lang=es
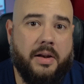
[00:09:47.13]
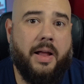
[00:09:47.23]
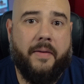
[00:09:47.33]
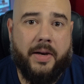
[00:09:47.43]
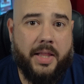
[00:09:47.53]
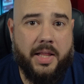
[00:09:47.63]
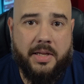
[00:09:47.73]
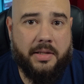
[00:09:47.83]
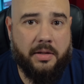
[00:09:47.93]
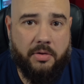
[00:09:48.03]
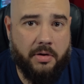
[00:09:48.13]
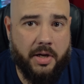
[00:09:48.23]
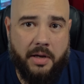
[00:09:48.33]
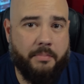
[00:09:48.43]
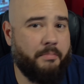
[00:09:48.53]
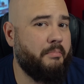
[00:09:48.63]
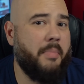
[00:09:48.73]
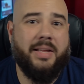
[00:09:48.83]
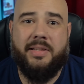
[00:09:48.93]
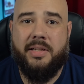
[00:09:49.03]
La verdad, esta troca era
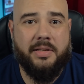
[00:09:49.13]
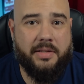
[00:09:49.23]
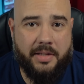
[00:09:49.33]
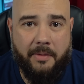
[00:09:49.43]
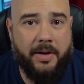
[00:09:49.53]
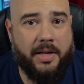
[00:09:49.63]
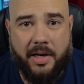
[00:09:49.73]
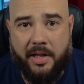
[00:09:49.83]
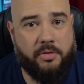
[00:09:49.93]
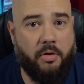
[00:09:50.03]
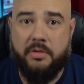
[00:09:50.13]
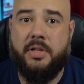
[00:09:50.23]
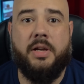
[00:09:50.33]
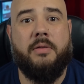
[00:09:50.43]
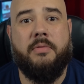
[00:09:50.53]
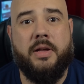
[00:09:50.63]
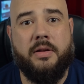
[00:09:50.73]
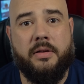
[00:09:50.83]
más inestable que la tóxica, güey.